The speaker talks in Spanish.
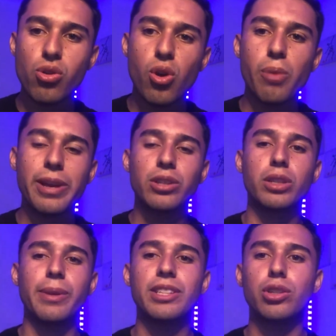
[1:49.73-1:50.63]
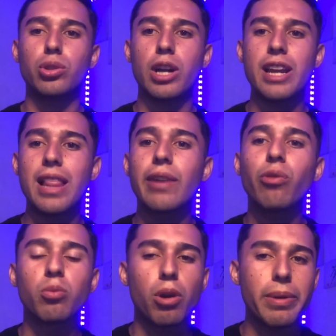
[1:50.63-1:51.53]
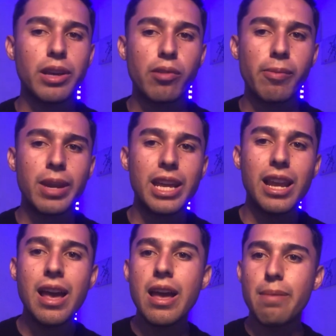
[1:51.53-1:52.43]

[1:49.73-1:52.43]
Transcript: No olviden suscribirse a nuestro canal de Fútbol México Femenil